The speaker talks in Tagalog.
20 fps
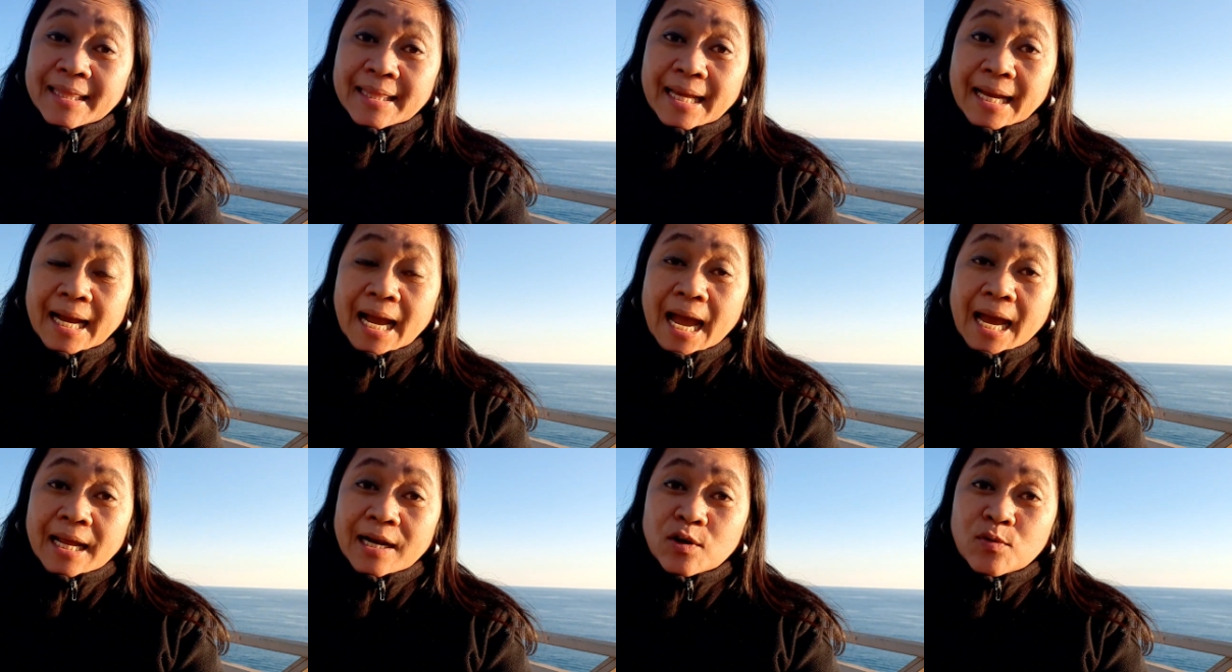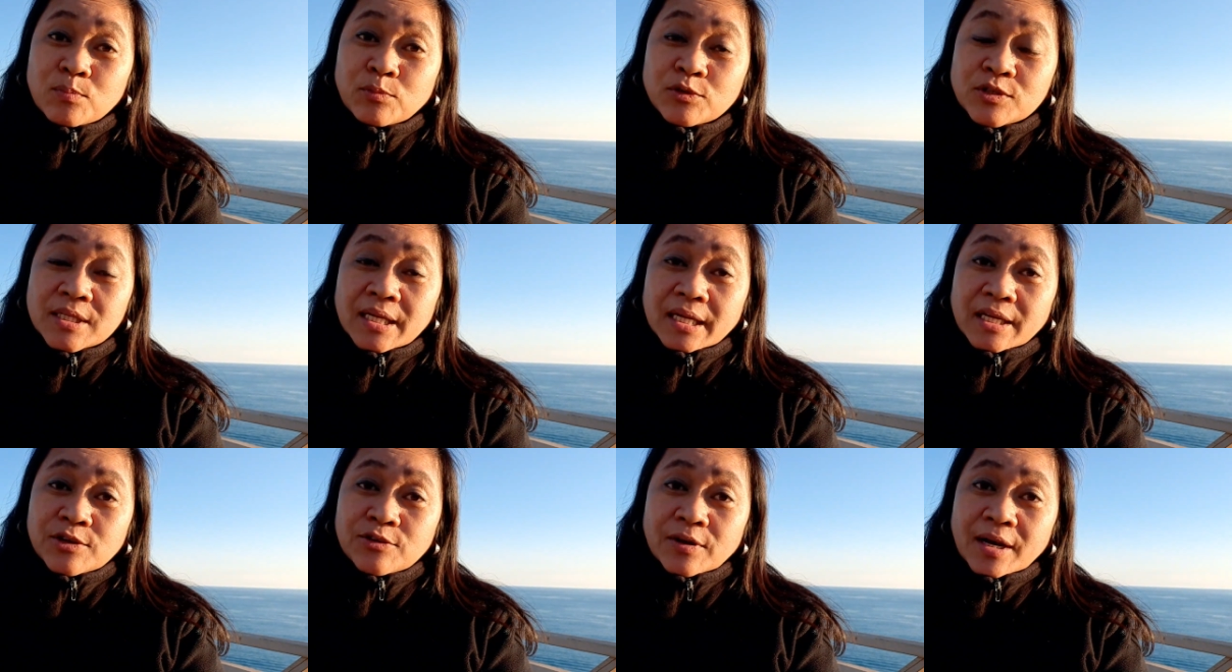magandang araw po
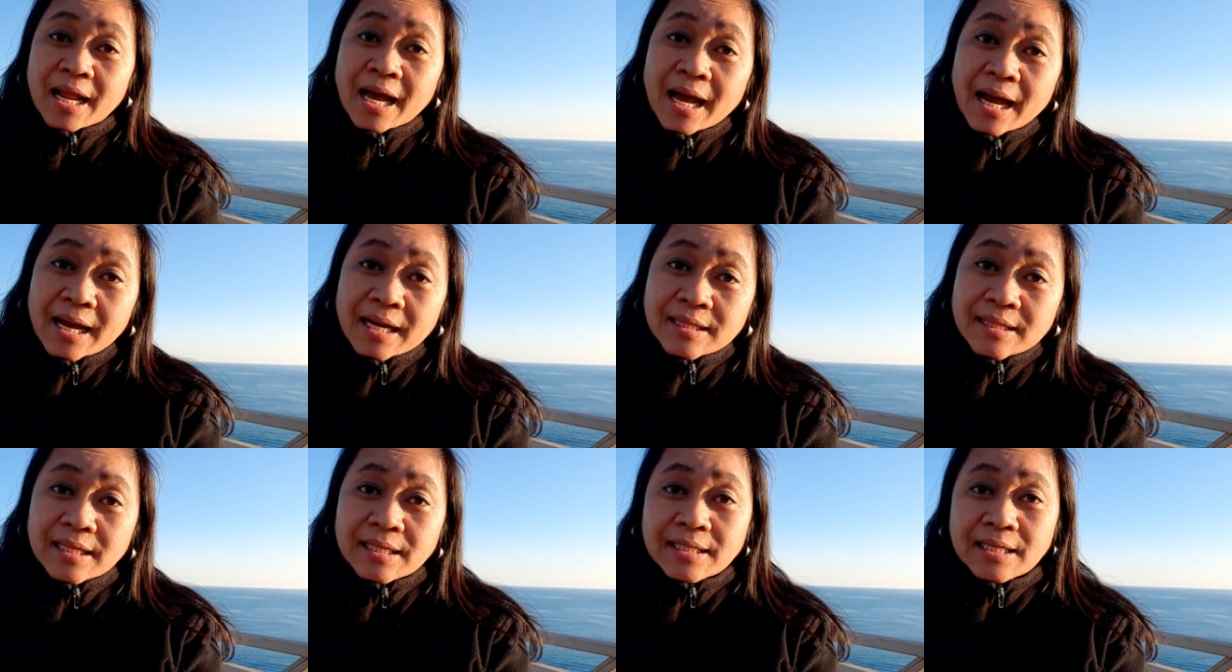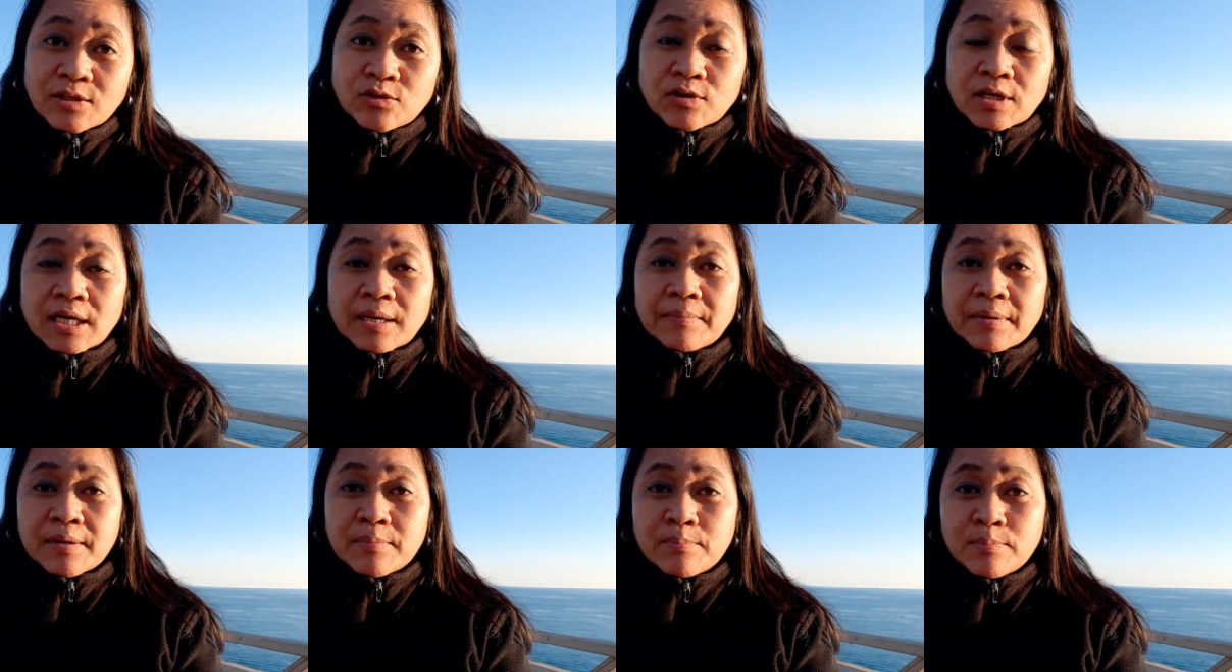sa inyong lahat. Nandito
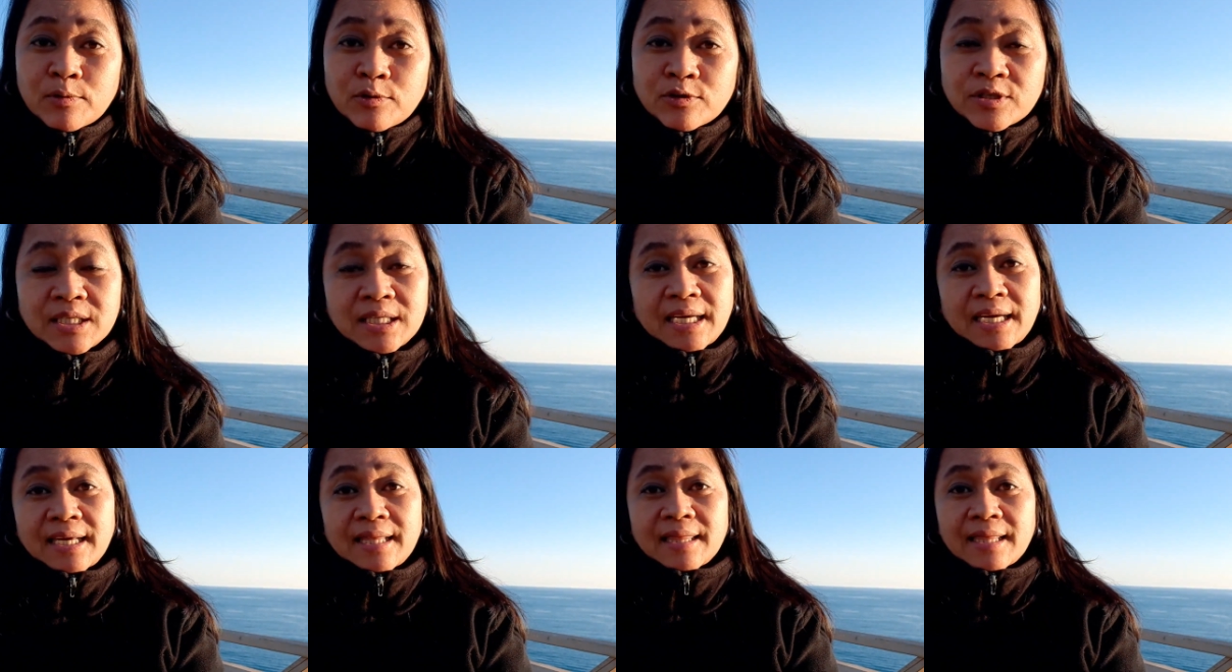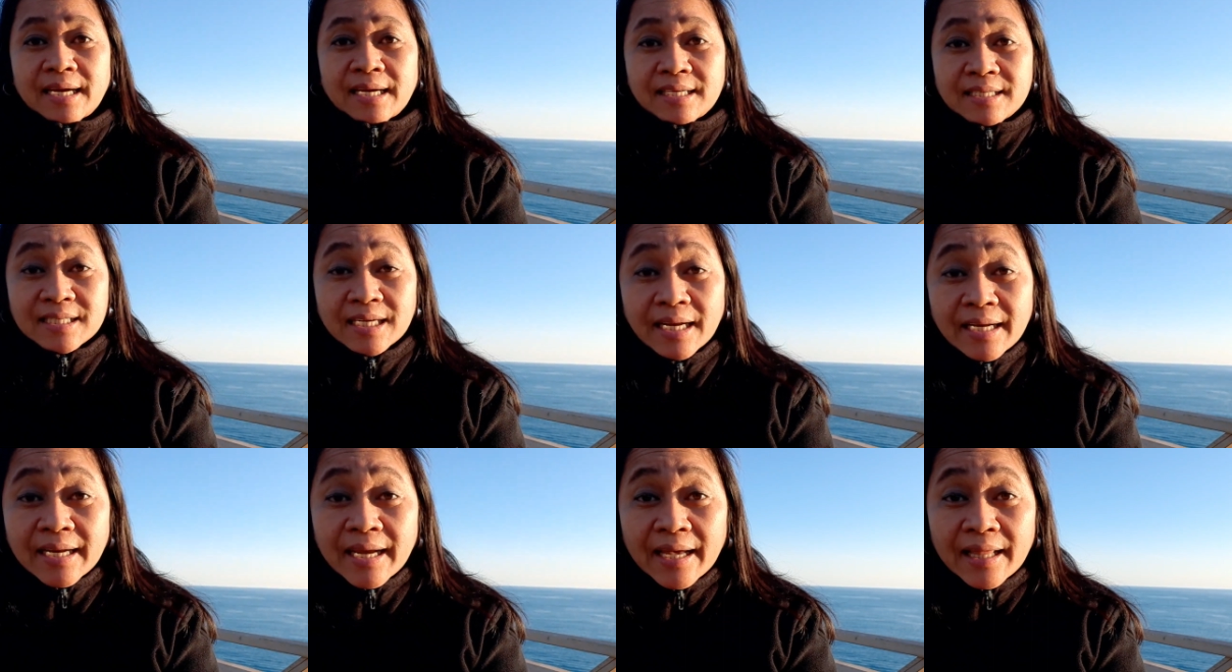na naman po si Inday
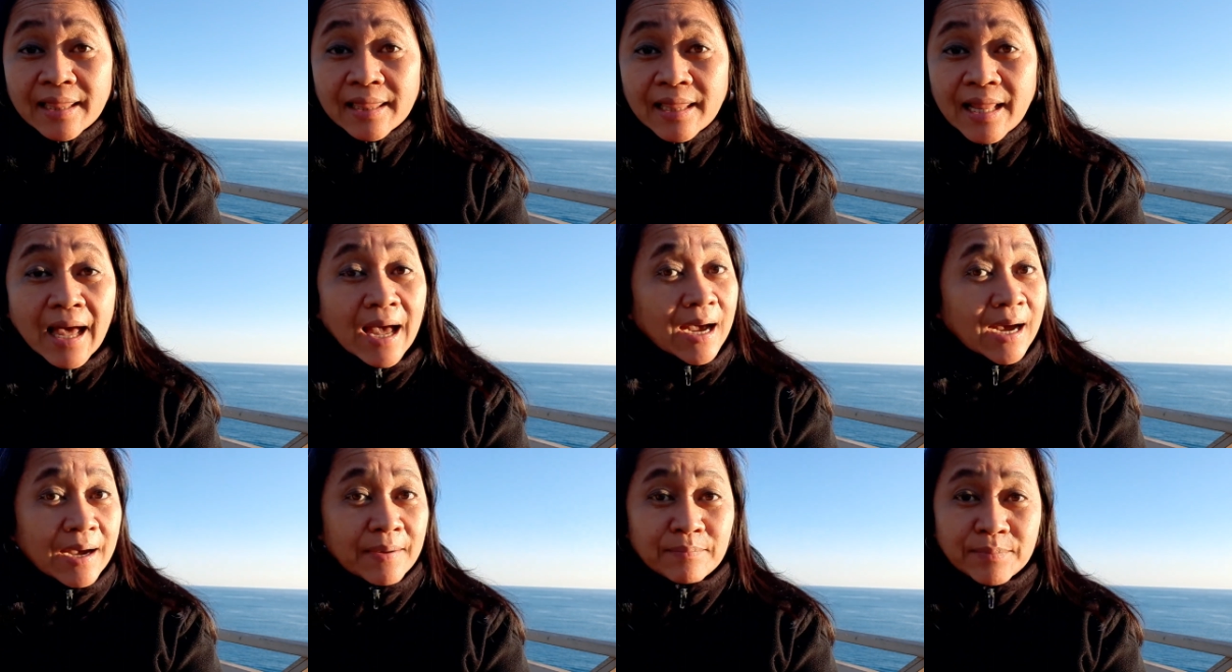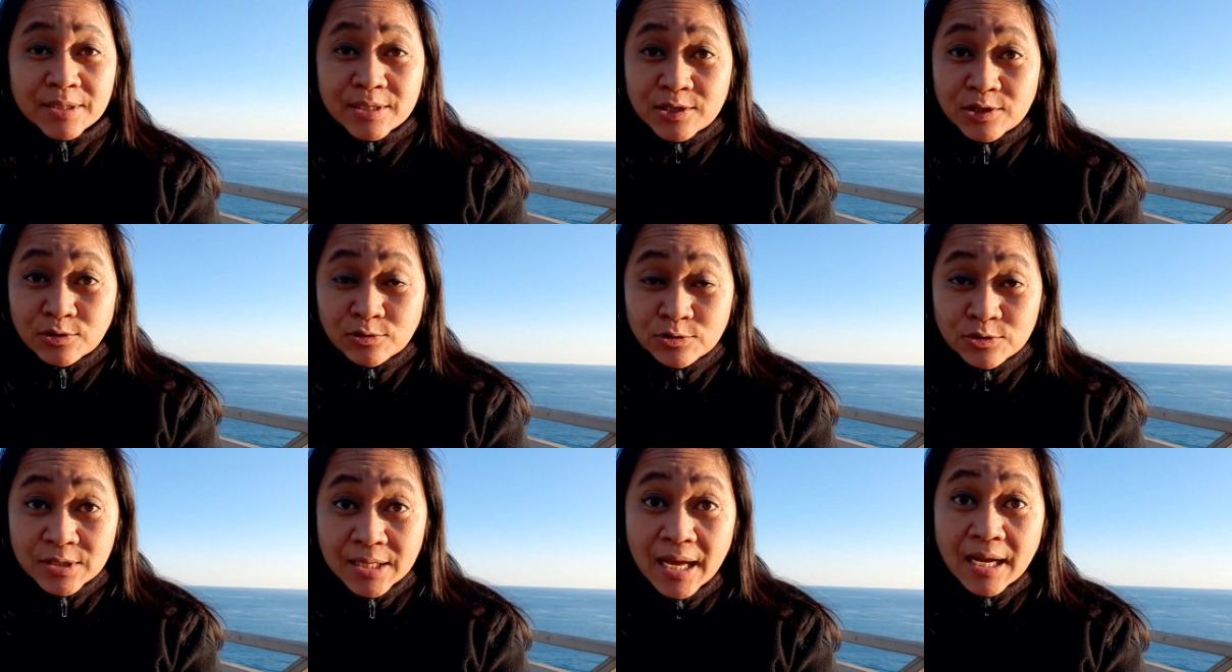Janel, ang
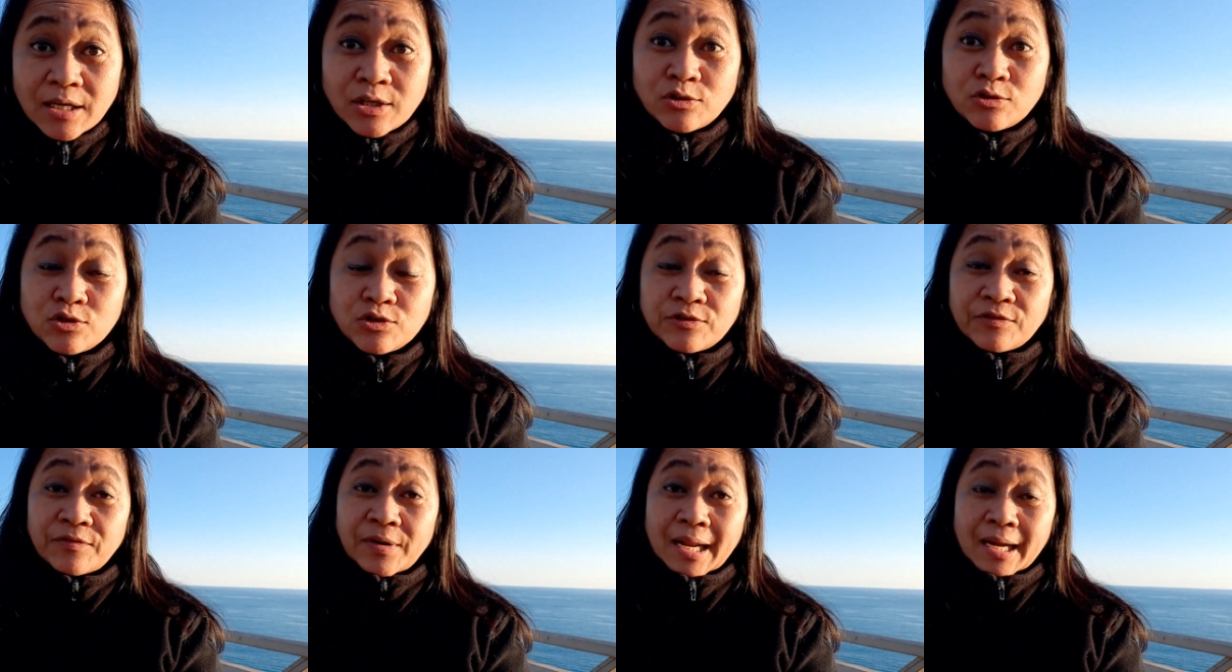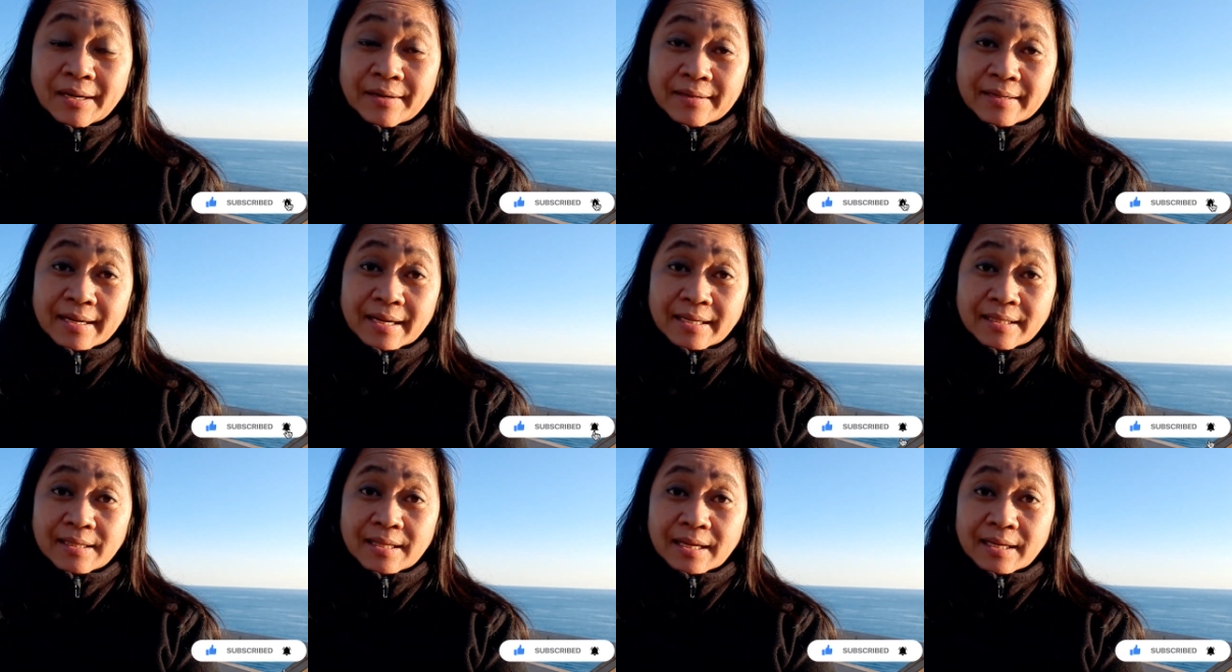ambisyosang YouTube vlogger
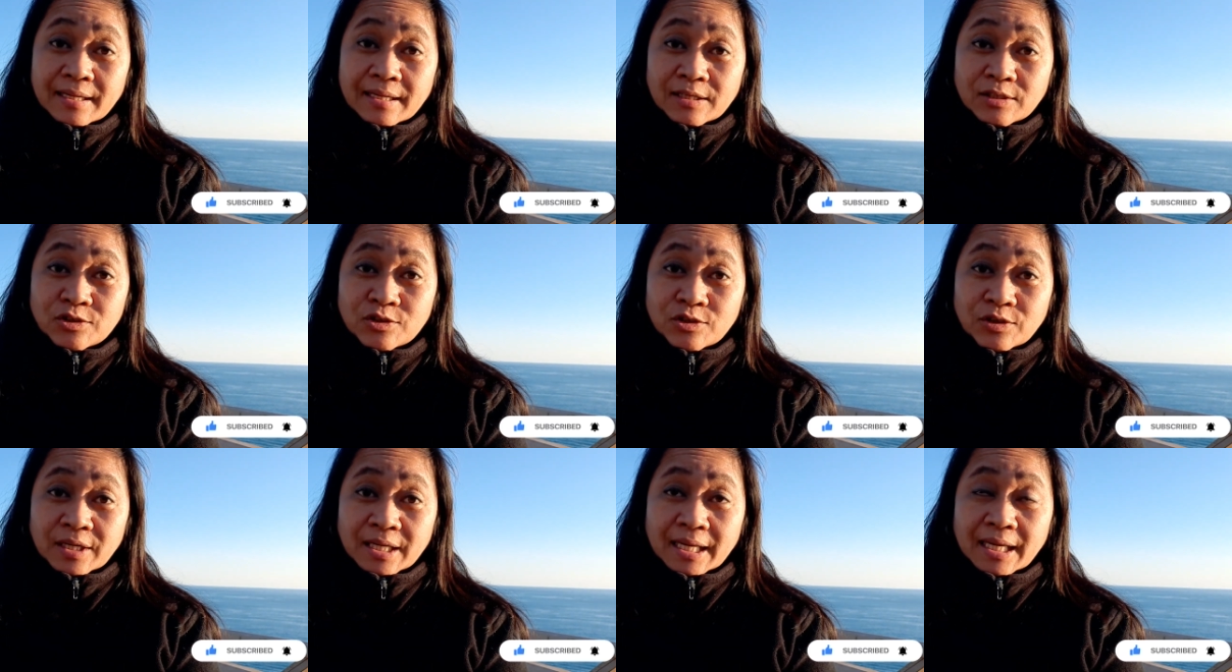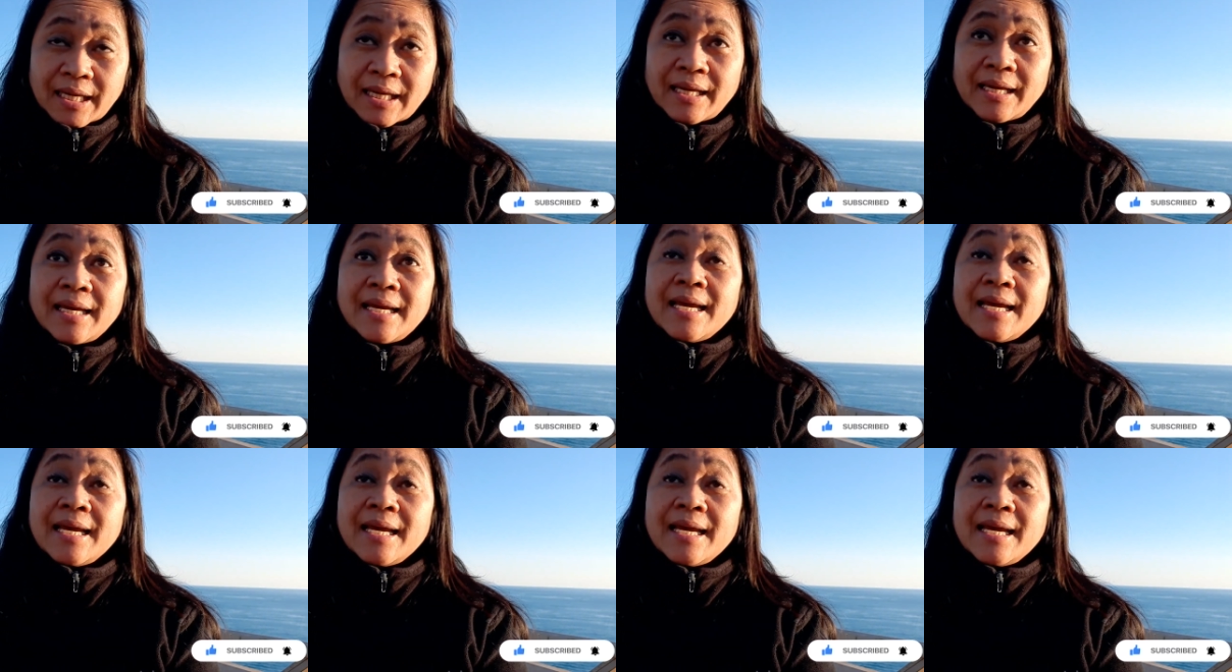na Inday ng Turkey.